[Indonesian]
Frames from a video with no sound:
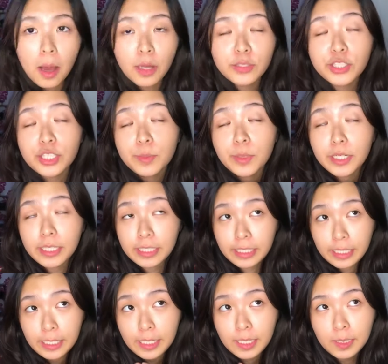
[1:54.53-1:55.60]
jadi
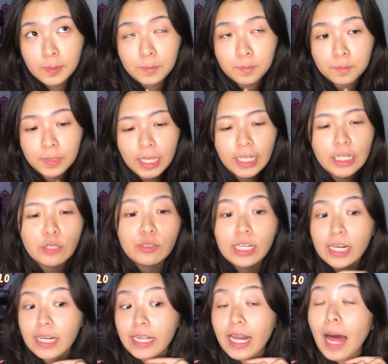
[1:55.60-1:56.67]
begini, ini
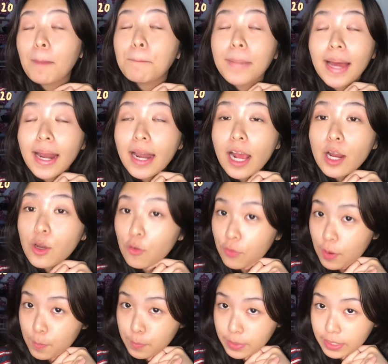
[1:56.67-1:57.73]
udah 8
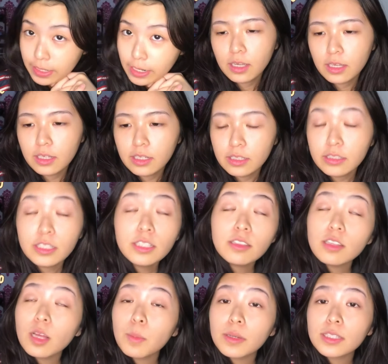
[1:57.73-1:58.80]
November. Jadi
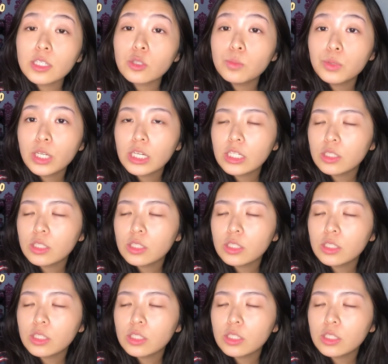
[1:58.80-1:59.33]
selama satu bulan ini